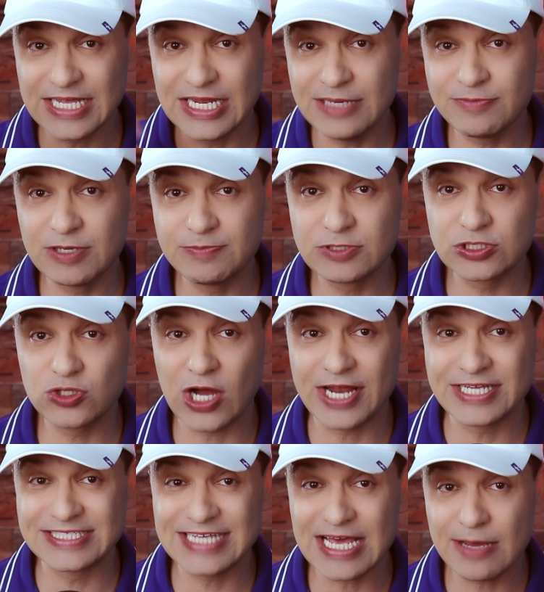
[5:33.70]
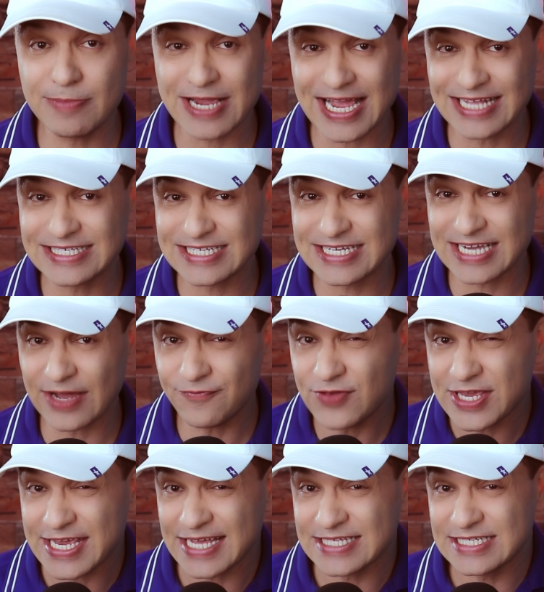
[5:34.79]
Daneben gibt es noch eine sehr bekannte
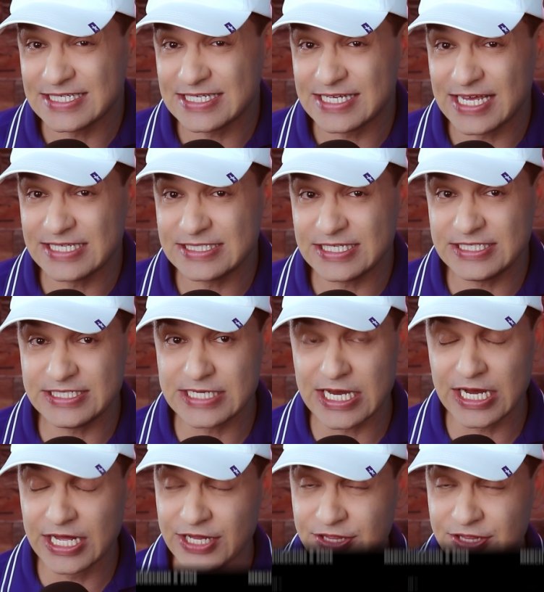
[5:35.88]
Kaffeekette, die nennt sich hier